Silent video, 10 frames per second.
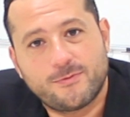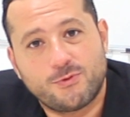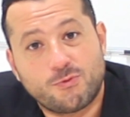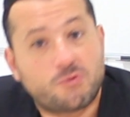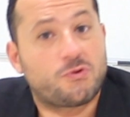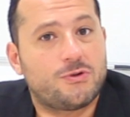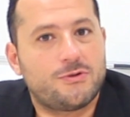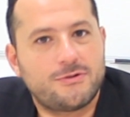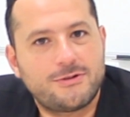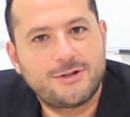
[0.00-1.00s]
Donc euh,
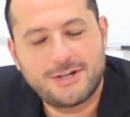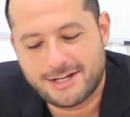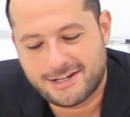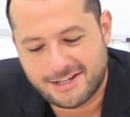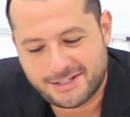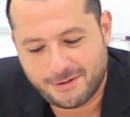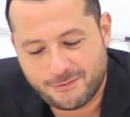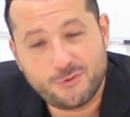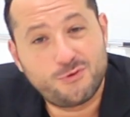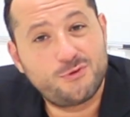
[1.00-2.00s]
est-ce qu'il
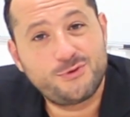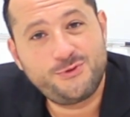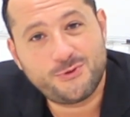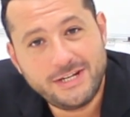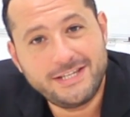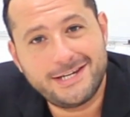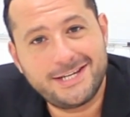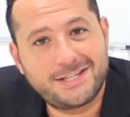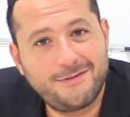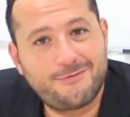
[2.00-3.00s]
faut surligner,
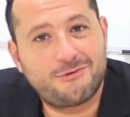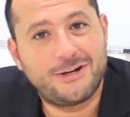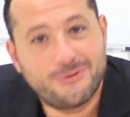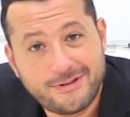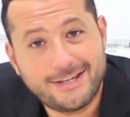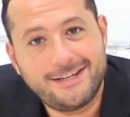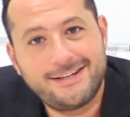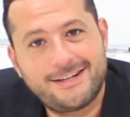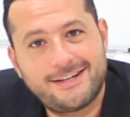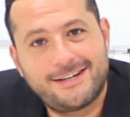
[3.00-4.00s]
est-ce qu'il faut annoter
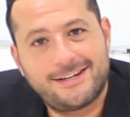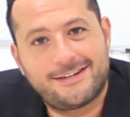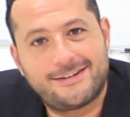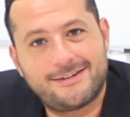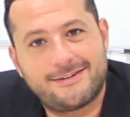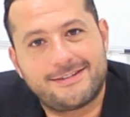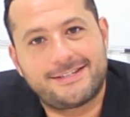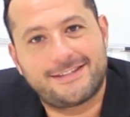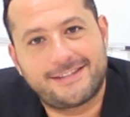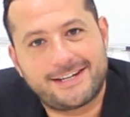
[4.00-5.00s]
euh,
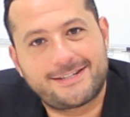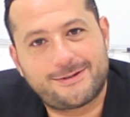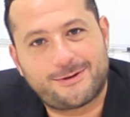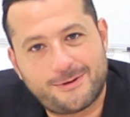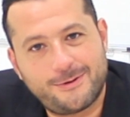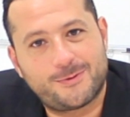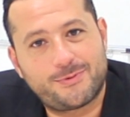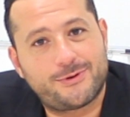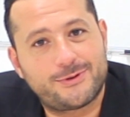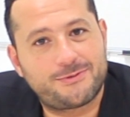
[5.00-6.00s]
ces textes en
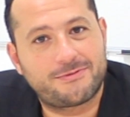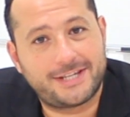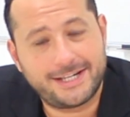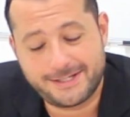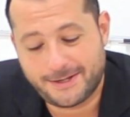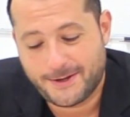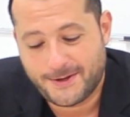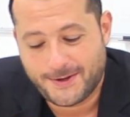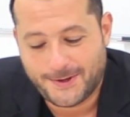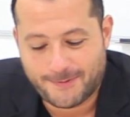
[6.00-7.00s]
compréhension de texte
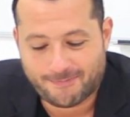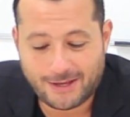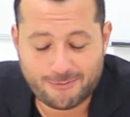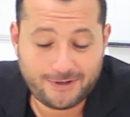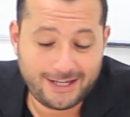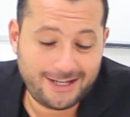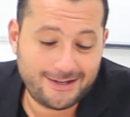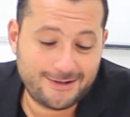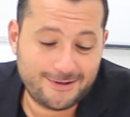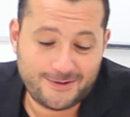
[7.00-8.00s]
Écoutez,
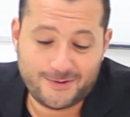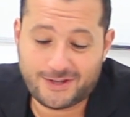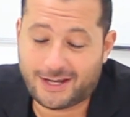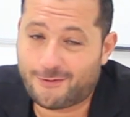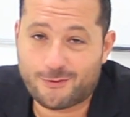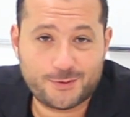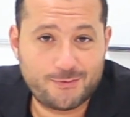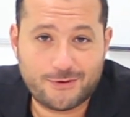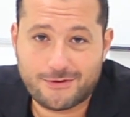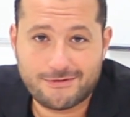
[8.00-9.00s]
euh, très
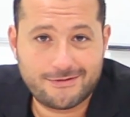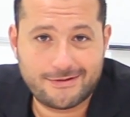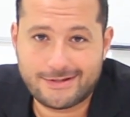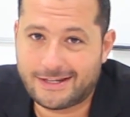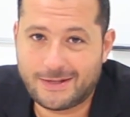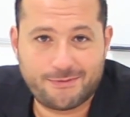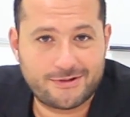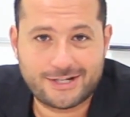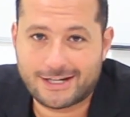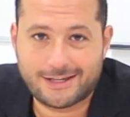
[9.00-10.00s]
franchement, ça dépend
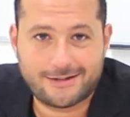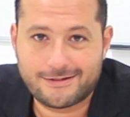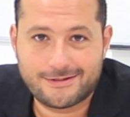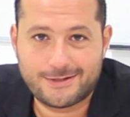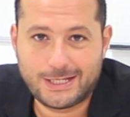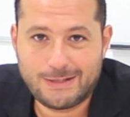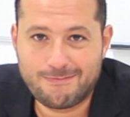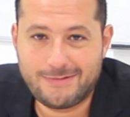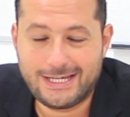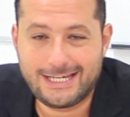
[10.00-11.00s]
de chacun.
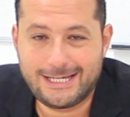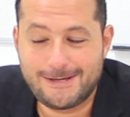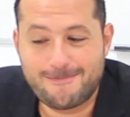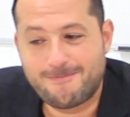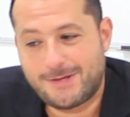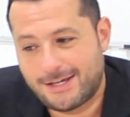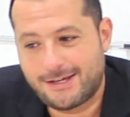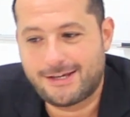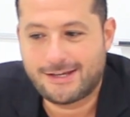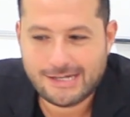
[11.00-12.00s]
Mais
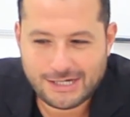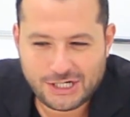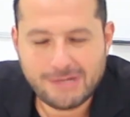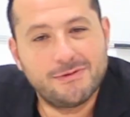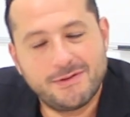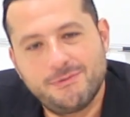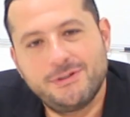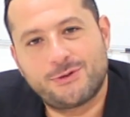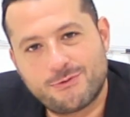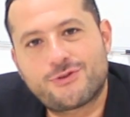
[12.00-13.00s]
j'ai quand même envie de vous
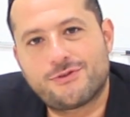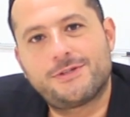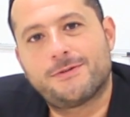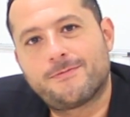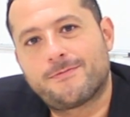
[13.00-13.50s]
dire une chose.